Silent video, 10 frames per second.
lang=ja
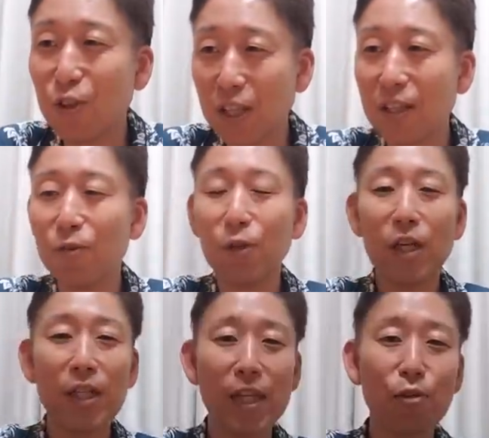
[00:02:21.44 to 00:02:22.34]
ってねそれ
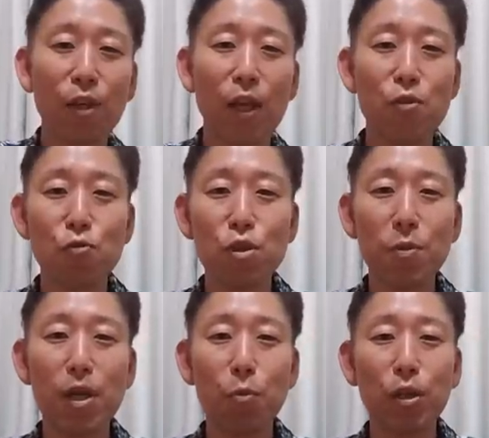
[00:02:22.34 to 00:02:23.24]
ができるなら10時
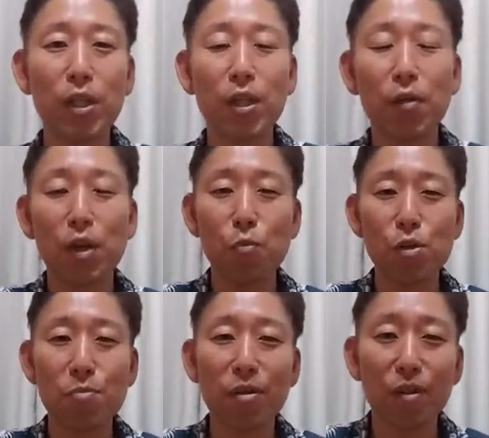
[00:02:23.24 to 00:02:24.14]
前にもできたような気も
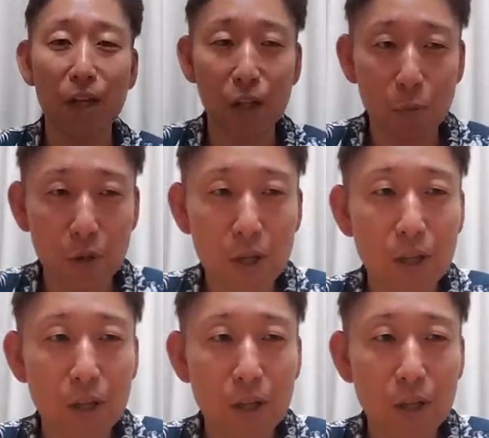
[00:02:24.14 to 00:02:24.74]
しますけれども